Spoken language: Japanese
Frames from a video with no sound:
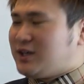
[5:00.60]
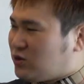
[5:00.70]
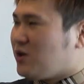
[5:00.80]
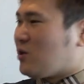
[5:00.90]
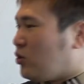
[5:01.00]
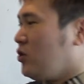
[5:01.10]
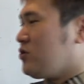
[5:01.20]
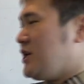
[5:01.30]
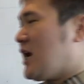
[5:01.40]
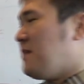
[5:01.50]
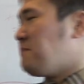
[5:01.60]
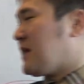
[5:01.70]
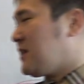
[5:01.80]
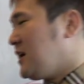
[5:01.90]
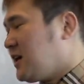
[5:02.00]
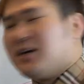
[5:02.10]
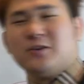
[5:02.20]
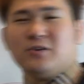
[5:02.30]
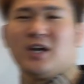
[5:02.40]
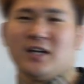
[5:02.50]
で一人孤独に頑張っていかない
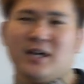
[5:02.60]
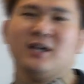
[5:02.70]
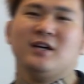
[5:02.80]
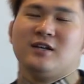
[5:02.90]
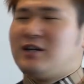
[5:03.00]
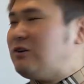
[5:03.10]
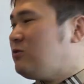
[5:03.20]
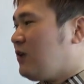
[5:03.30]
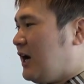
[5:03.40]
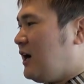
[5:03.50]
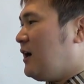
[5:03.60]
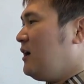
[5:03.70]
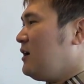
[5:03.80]
といけないっていうのが、